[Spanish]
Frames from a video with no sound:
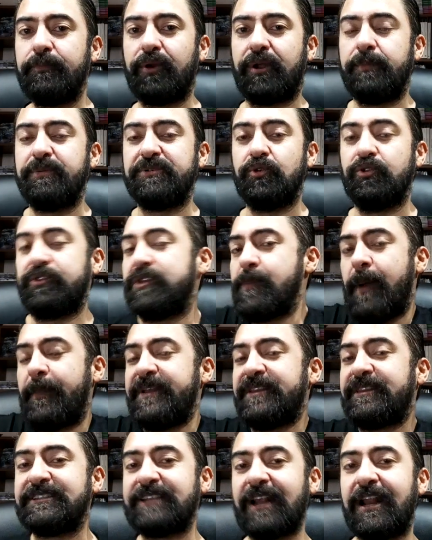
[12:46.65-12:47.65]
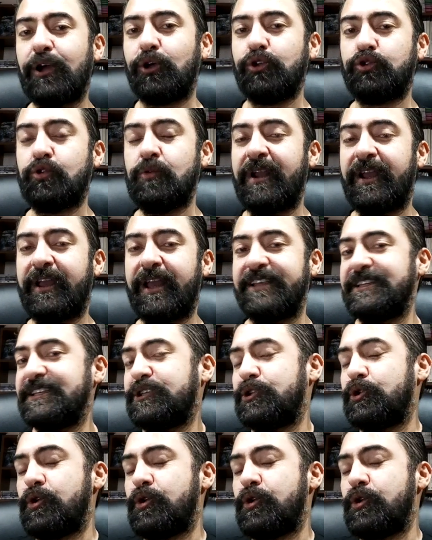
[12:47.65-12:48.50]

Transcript: porque pues últimamente es la costumbre que a Jesse